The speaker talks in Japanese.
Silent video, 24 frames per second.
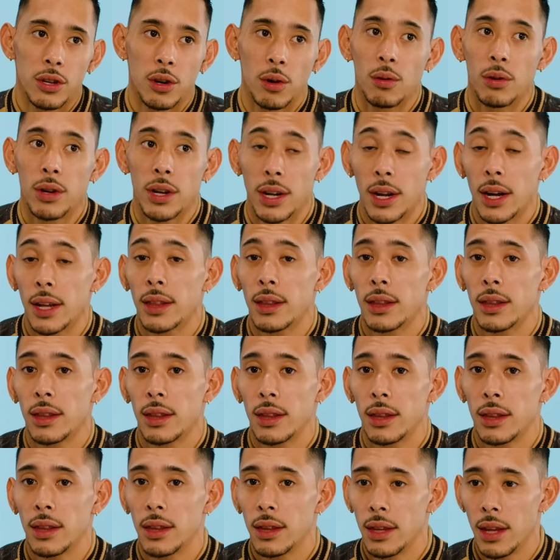ようになっ
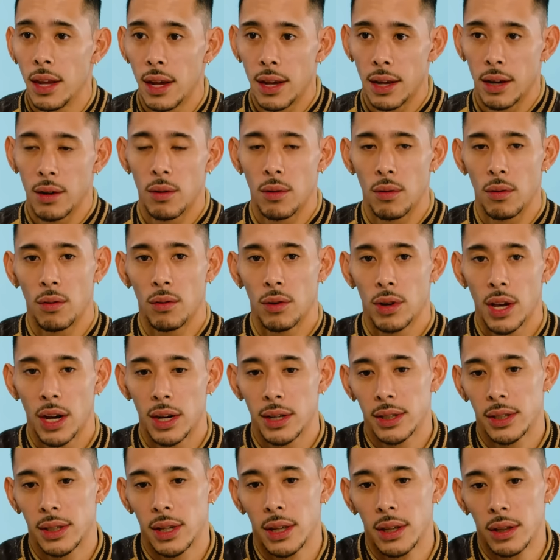てこうお
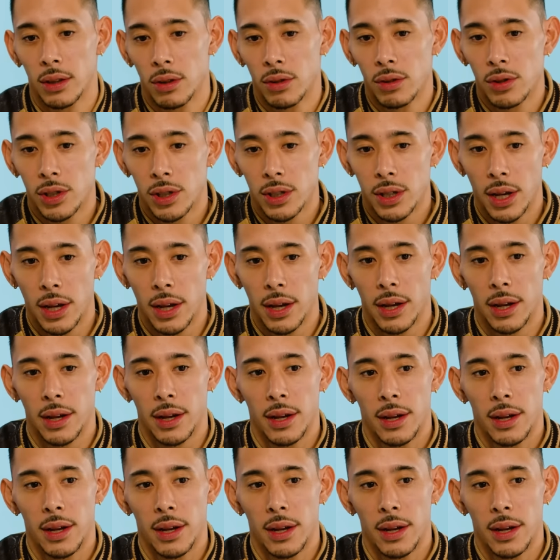客さんとして